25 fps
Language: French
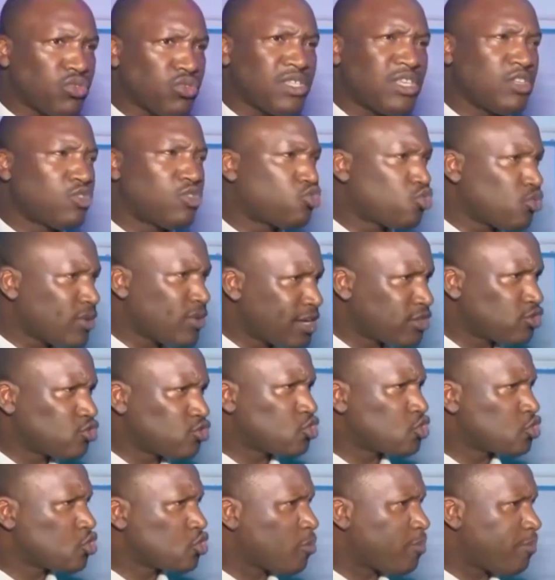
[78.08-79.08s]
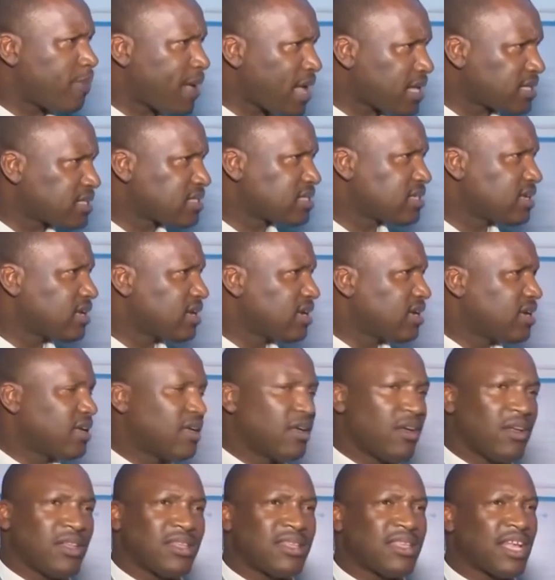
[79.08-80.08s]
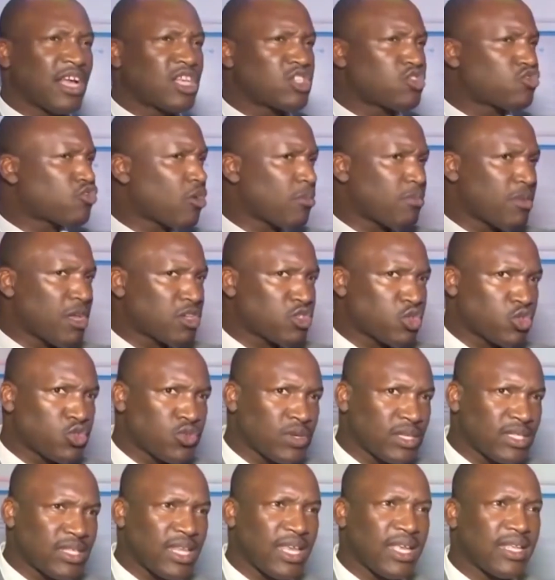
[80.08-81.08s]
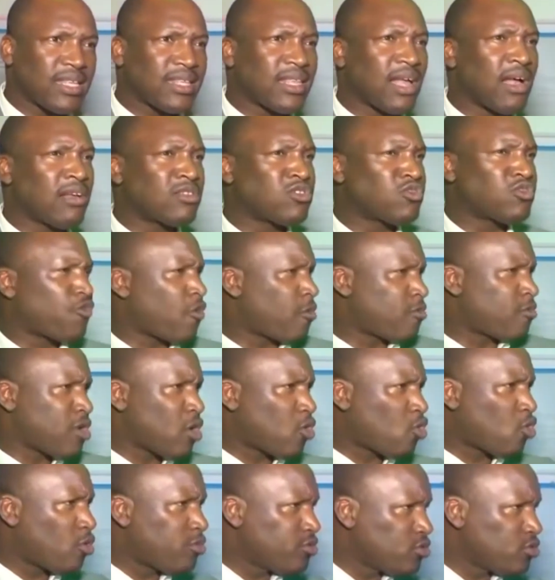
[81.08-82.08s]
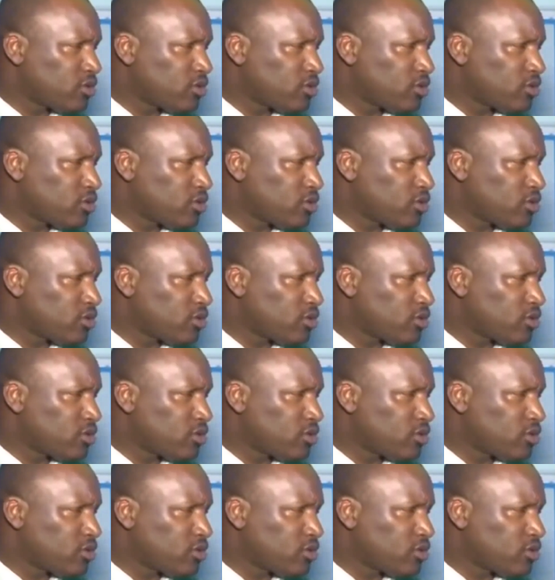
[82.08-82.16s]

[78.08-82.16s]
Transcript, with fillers: jeunes qui tous les jours se battent, transforment leur société, transforment leur